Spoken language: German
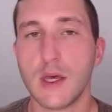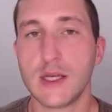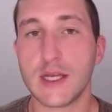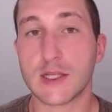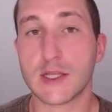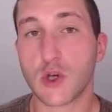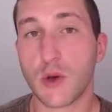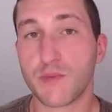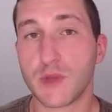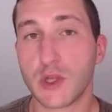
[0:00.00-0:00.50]

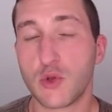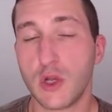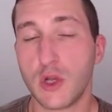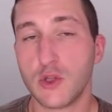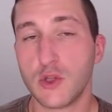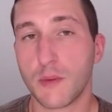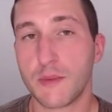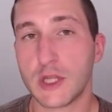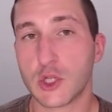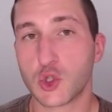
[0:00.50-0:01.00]
Jetzt kommt natürlich
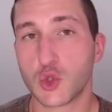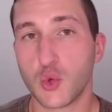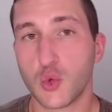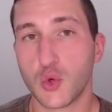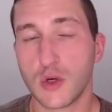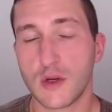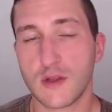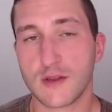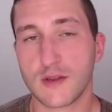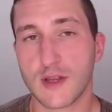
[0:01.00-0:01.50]
noch mit
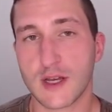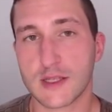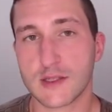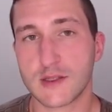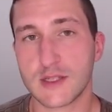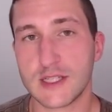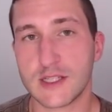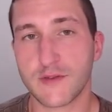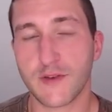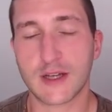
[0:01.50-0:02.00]
dazu,
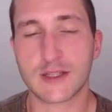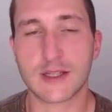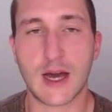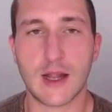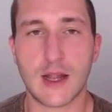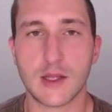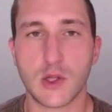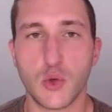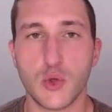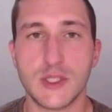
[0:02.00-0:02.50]
dass diese
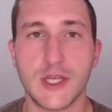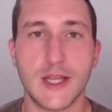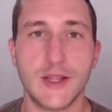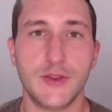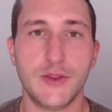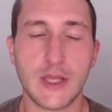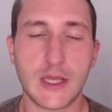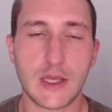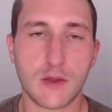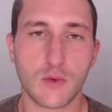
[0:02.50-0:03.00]
Fraktalanalyse
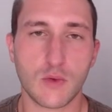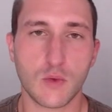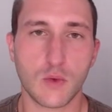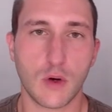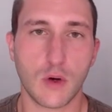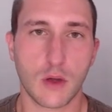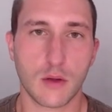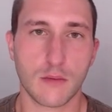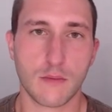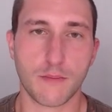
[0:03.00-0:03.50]
nicht
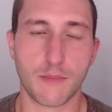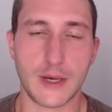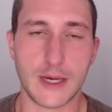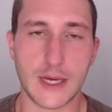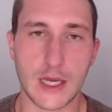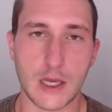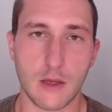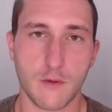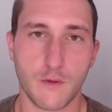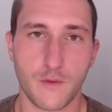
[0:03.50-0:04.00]
nur
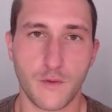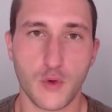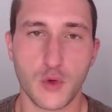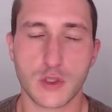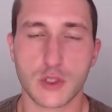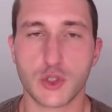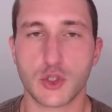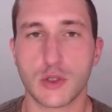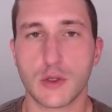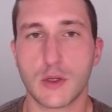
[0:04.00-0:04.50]
bei
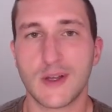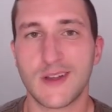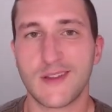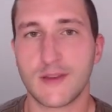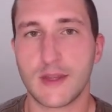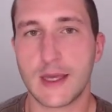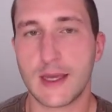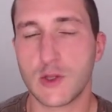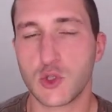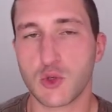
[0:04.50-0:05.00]
physischen
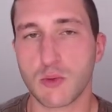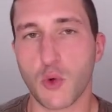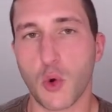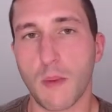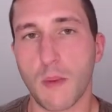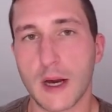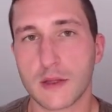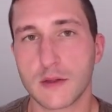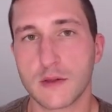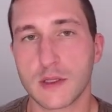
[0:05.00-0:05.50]
Dingen zu
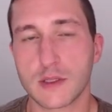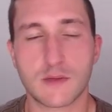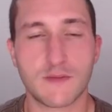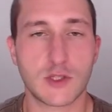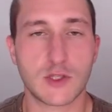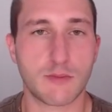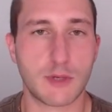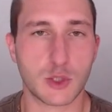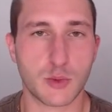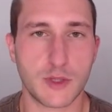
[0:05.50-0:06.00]
beobachten ist,
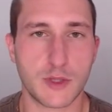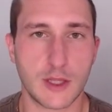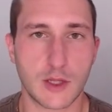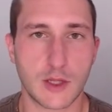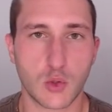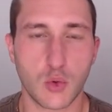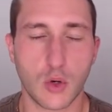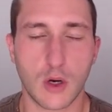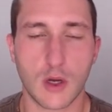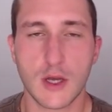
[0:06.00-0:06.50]
wie zum Beispiel der
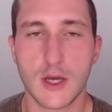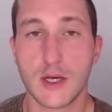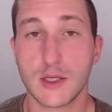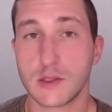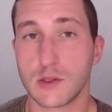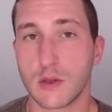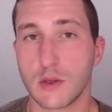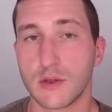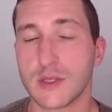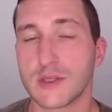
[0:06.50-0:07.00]
Natur,
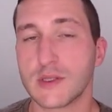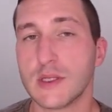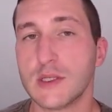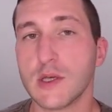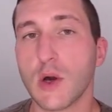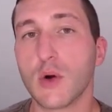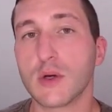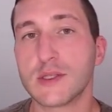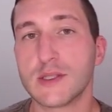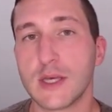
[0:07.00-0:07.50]
sondern dass
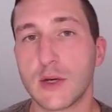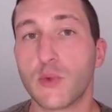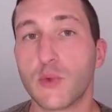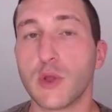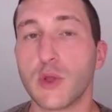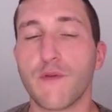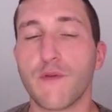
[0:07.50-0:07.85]
diese auch sehr gut